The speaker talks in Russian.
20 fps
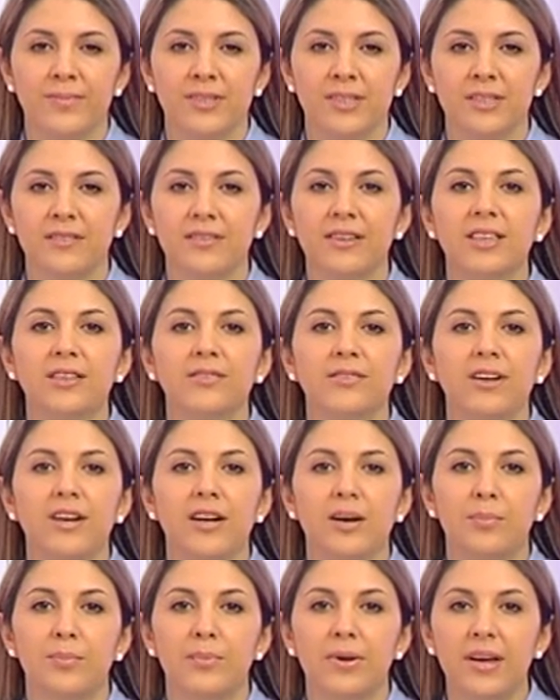С 9
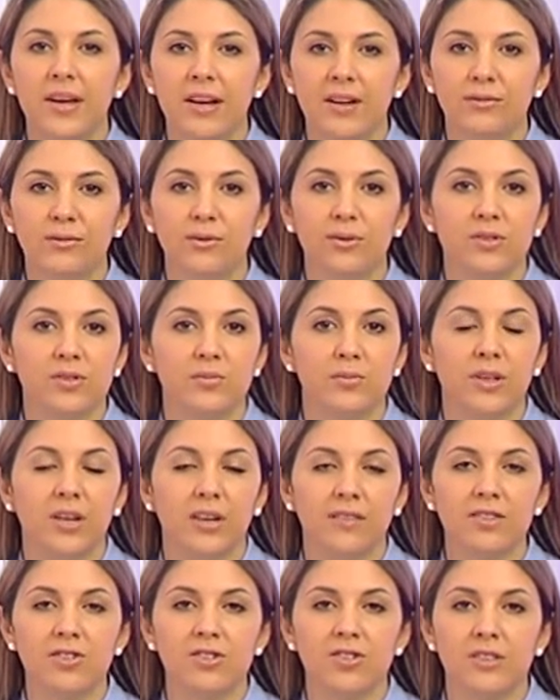апреля в городе
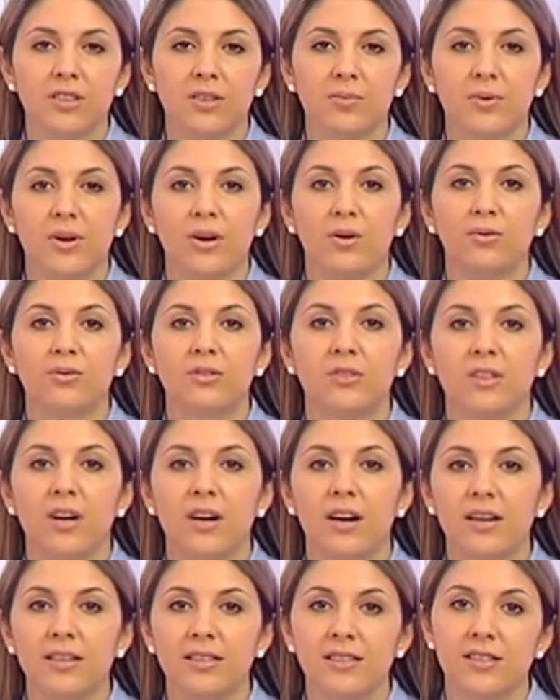Благовещенске проходит
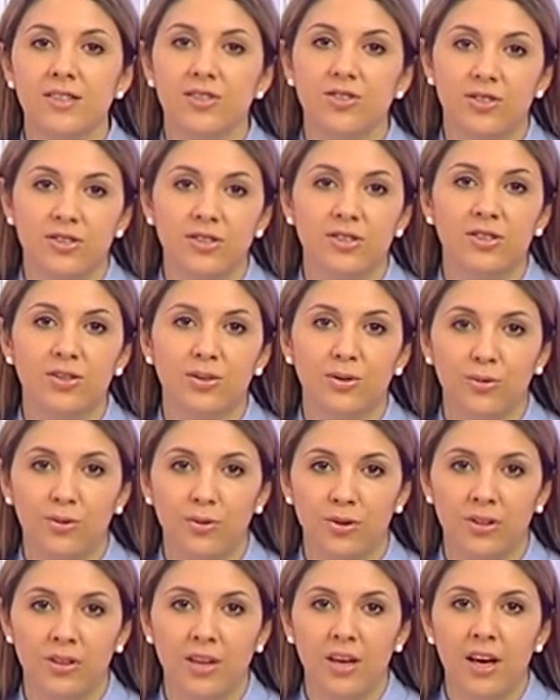акция «Чистый
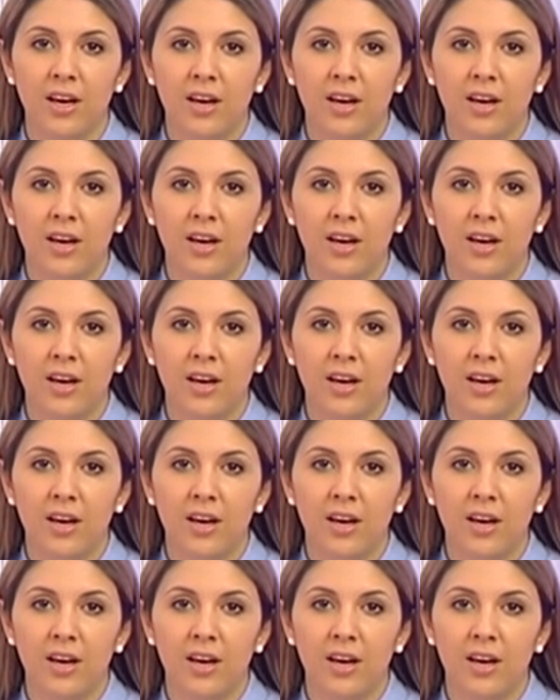город».